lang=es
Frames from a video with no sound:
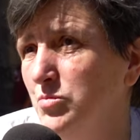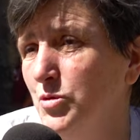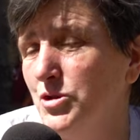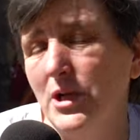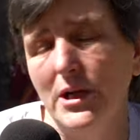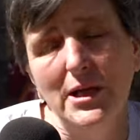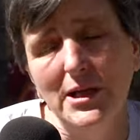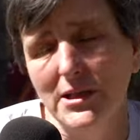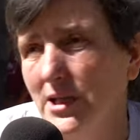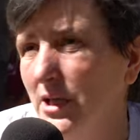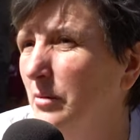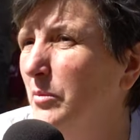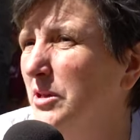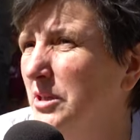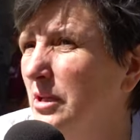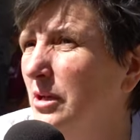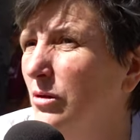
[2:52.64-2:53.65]
pues hay que seguir
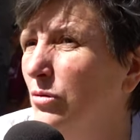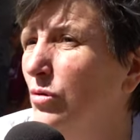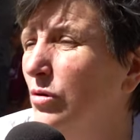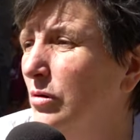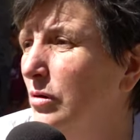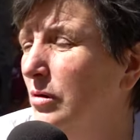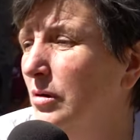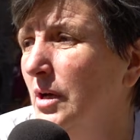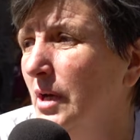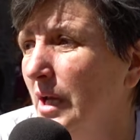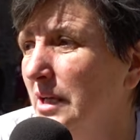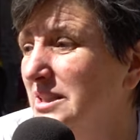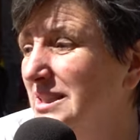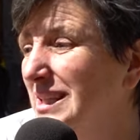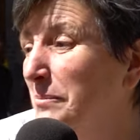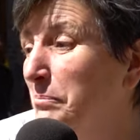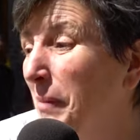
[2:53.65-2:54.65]
manteniendo
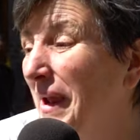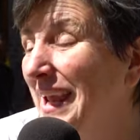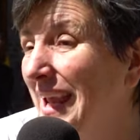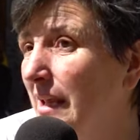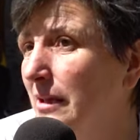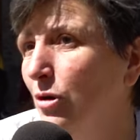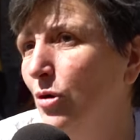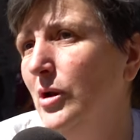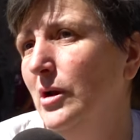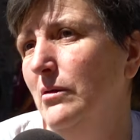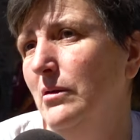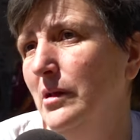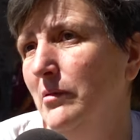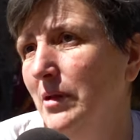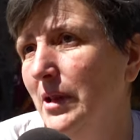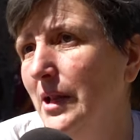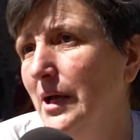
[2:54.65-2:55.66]
este pequeño hilo
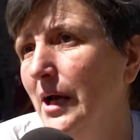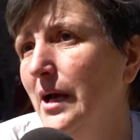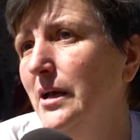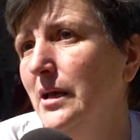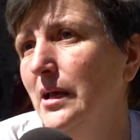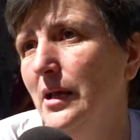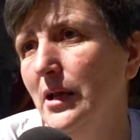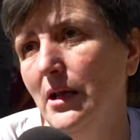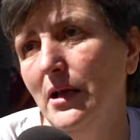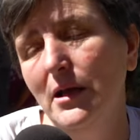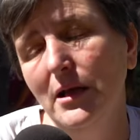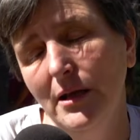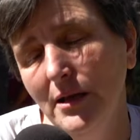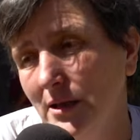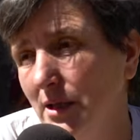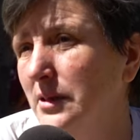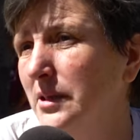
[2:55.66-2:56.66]
de vida
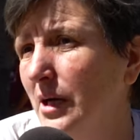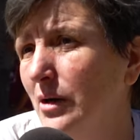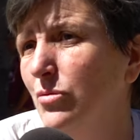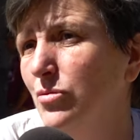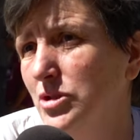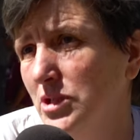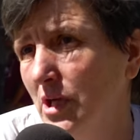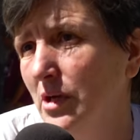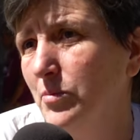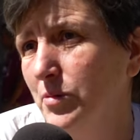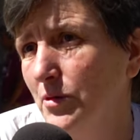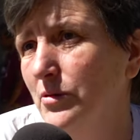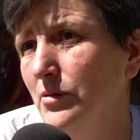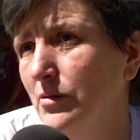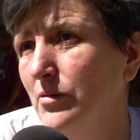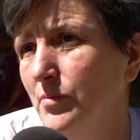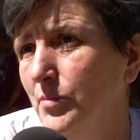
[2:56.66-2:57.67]
e, intentar luchar
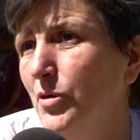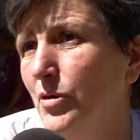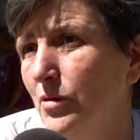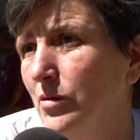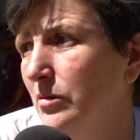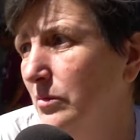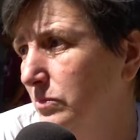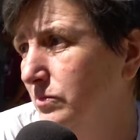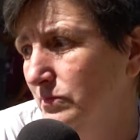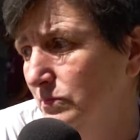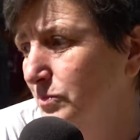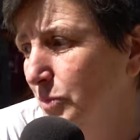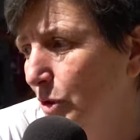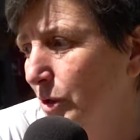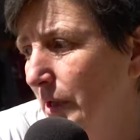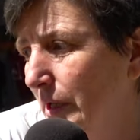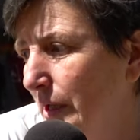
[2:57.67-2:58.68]
por, por
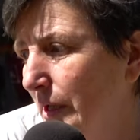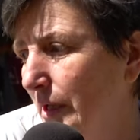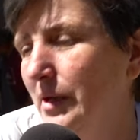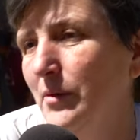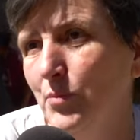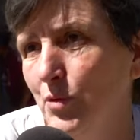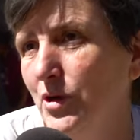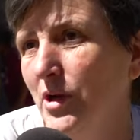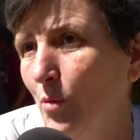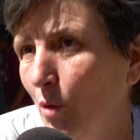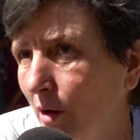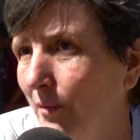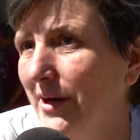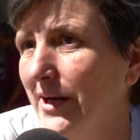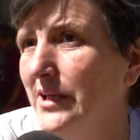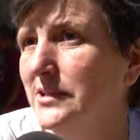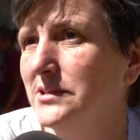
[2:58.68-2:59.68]
porque,
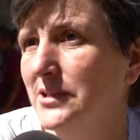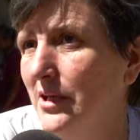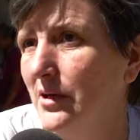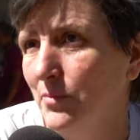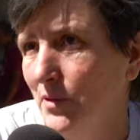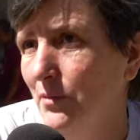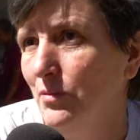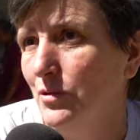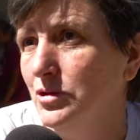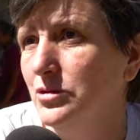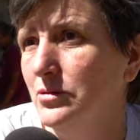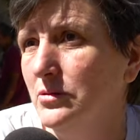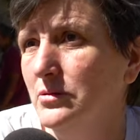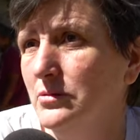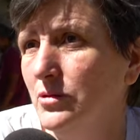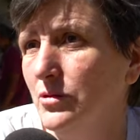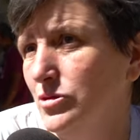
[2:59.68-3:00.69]
vuelvan a ser
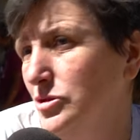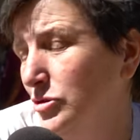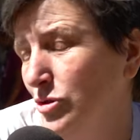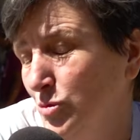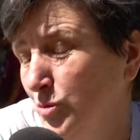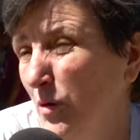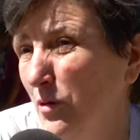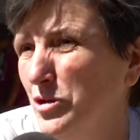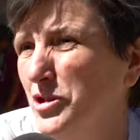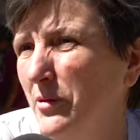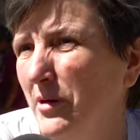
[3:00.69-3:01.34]
vivos todos estos pueblos